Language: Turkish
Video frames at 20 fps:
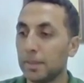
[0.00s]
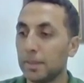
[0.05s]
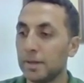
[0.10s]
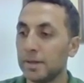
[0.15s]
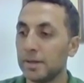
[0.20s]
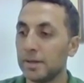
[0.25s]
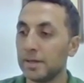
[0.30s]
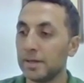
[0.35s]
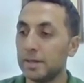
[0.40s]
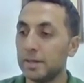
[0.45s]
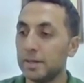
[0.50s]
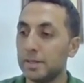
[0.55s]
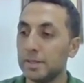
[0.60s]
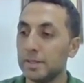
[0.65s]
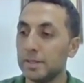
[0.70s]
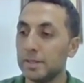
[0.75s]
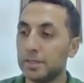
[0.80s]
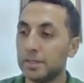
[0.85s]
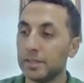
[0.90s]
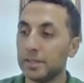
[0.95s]
ee,
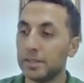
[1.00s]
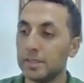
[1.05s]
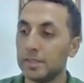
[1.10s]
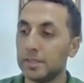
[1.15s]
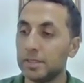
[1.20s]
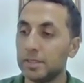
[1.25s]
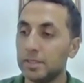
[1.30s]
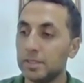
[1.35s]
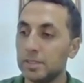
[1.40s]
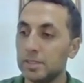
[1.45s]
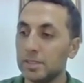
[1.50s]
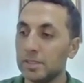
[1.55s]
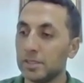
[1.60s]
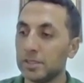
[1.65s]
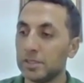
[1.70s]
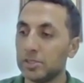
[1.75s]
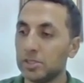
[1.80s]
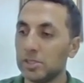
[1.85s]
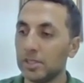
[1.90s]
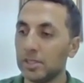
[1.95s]

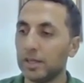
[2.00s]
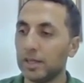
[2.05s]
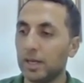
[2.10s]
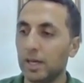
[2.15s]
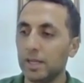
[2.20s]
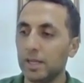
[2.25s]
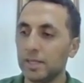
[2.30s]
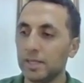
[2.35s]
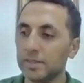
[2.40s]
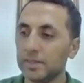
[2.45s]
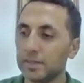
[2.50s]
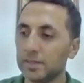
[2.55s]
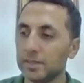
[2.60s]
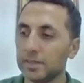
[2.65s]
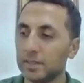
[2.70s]
şimdi Anes,